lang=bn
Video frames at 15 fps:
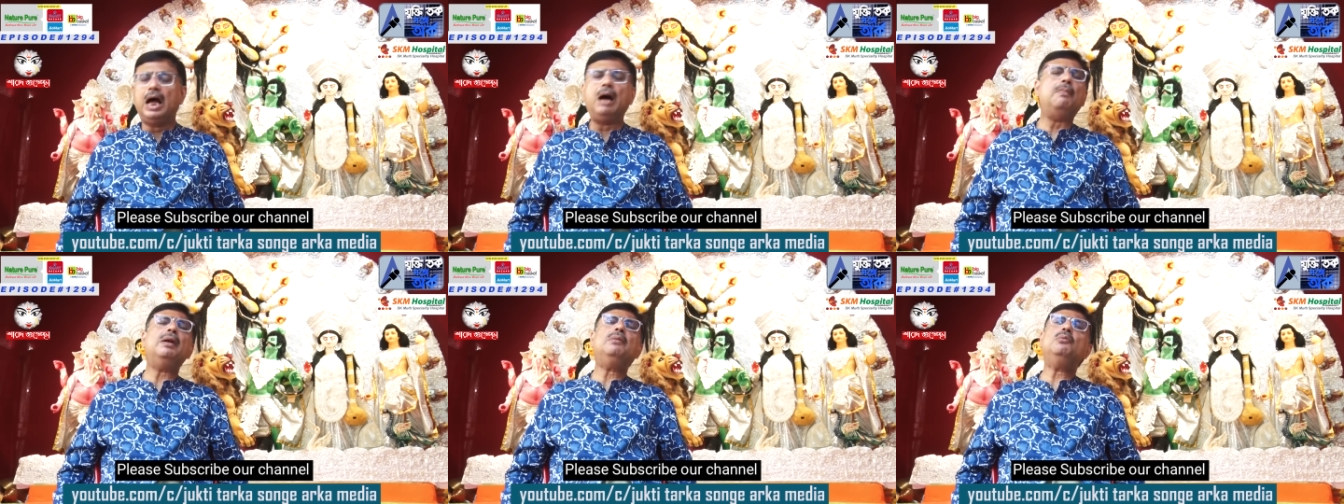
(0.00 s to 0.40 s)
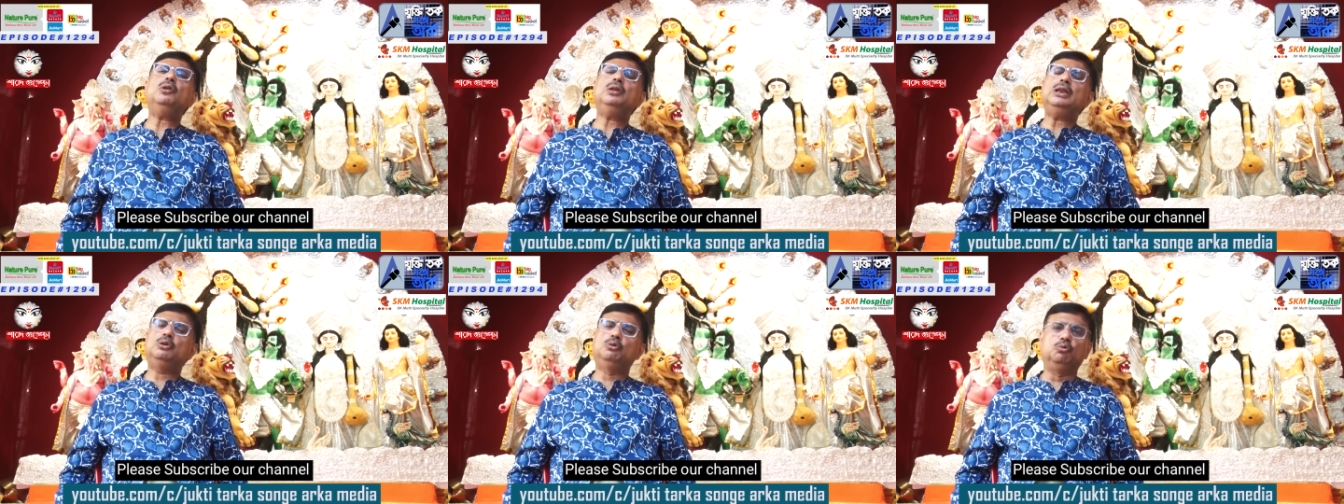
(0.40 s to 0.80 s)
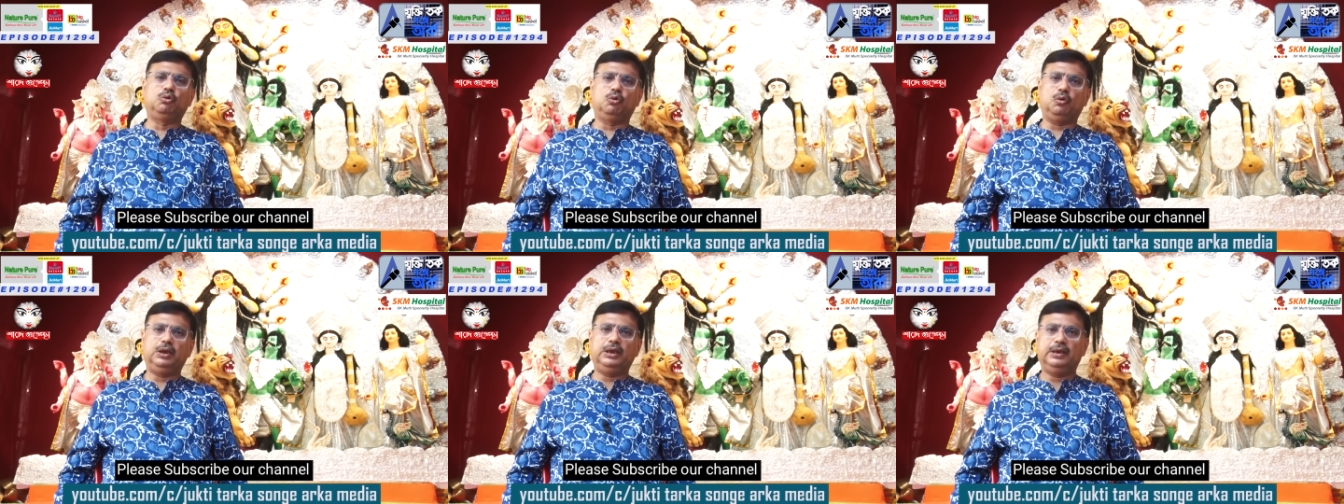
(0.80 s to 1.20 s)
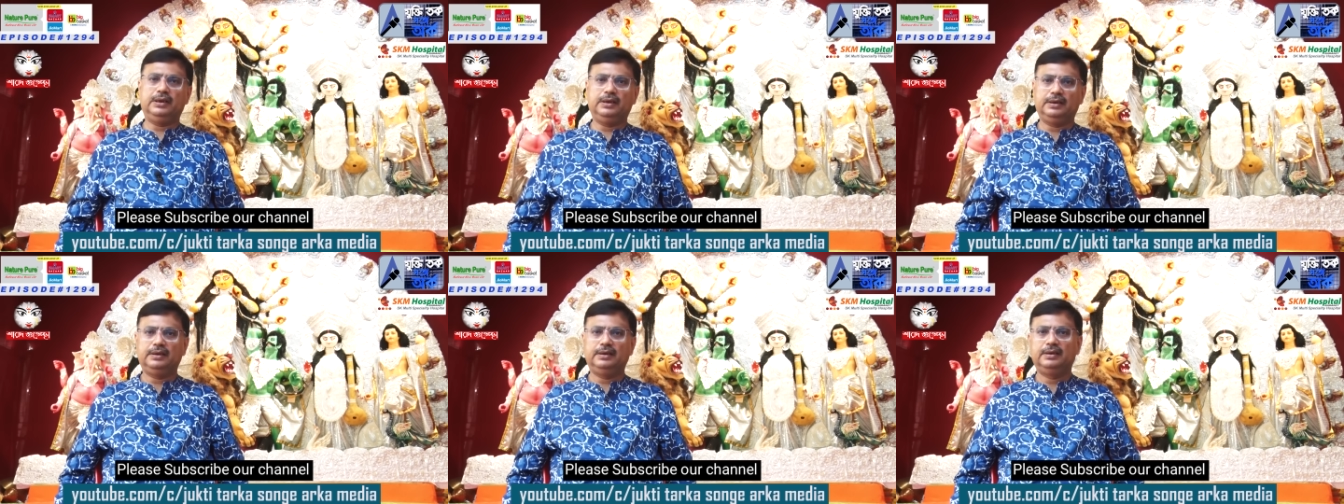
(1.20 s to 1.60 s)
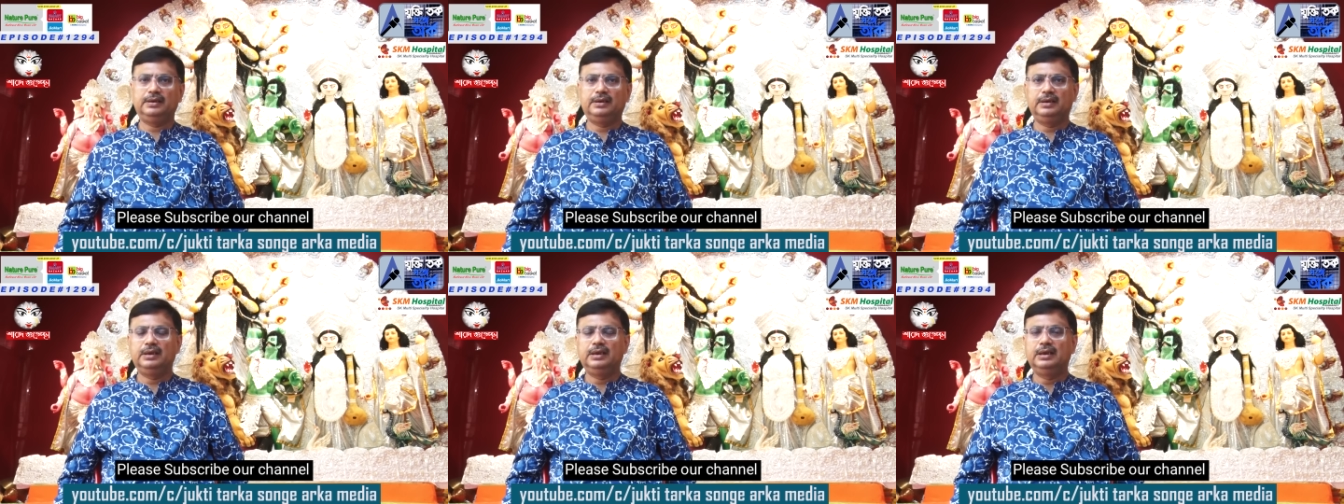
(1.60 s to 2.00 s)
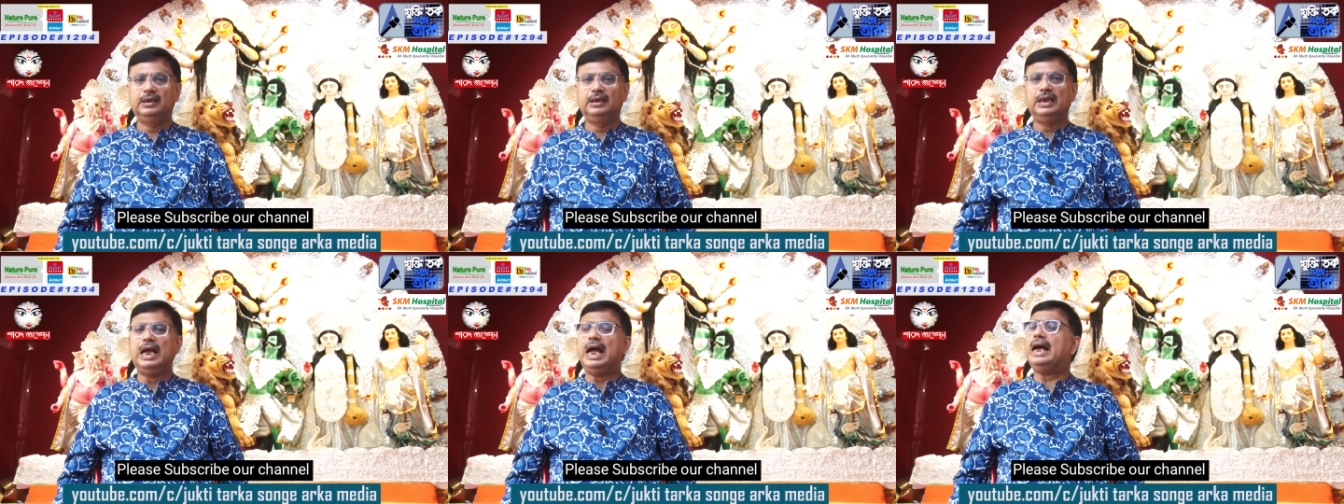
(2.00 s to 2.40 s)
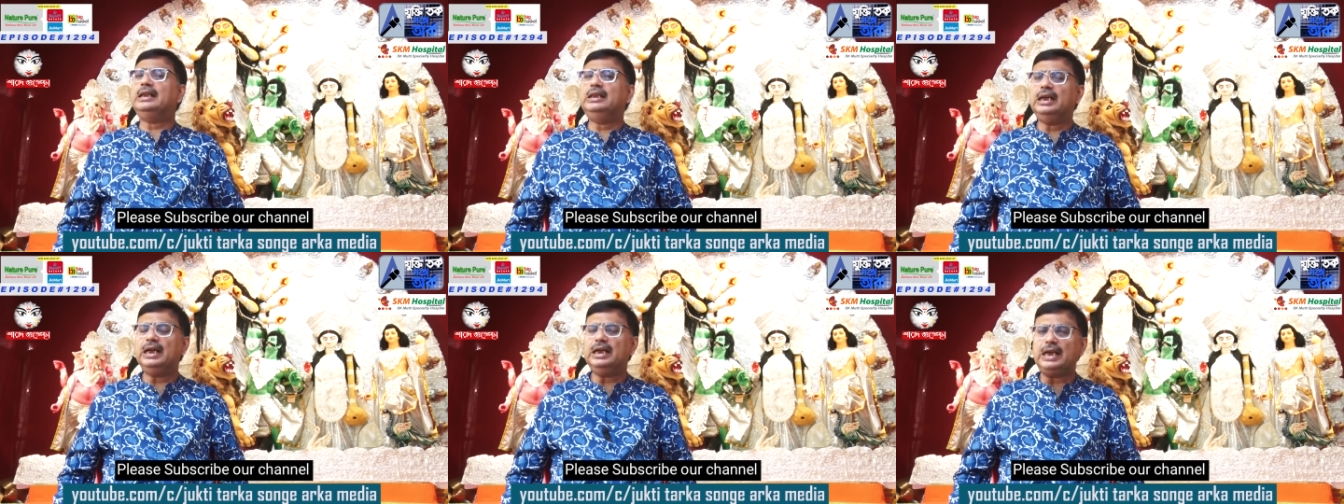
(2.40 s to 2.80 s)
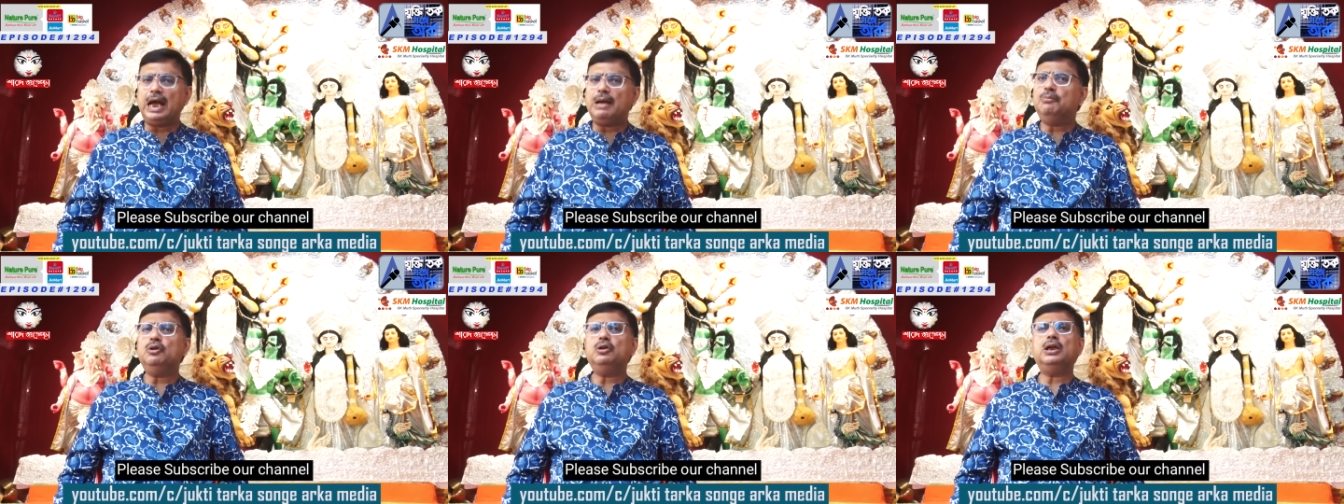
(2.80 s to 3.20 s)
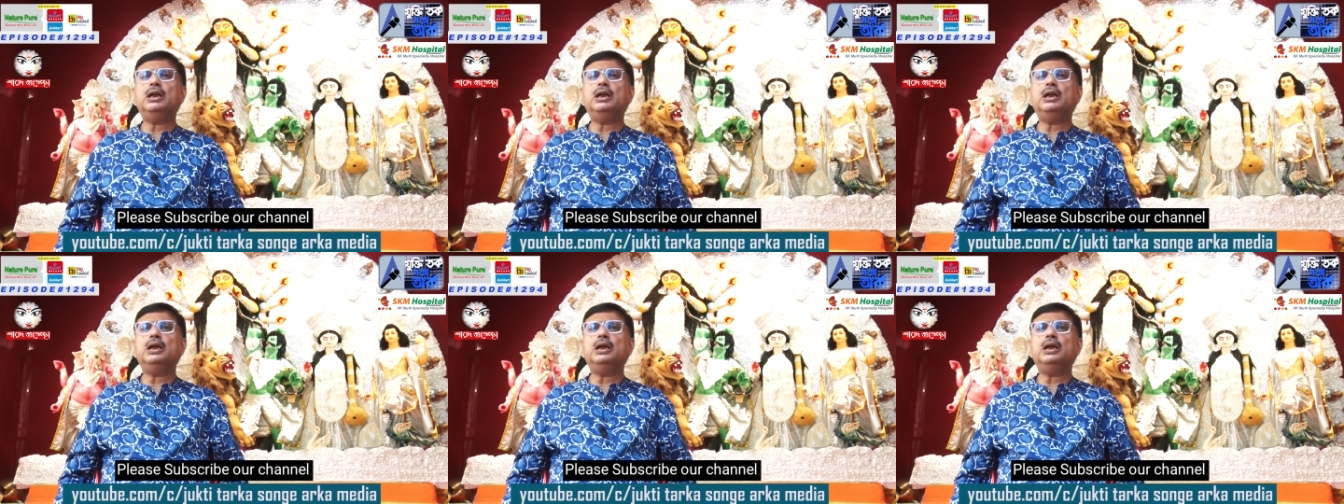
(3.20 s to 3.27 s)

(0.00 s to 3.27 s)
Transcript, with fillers: আমার মতে দুটোই একদিকে ডায়মন্ড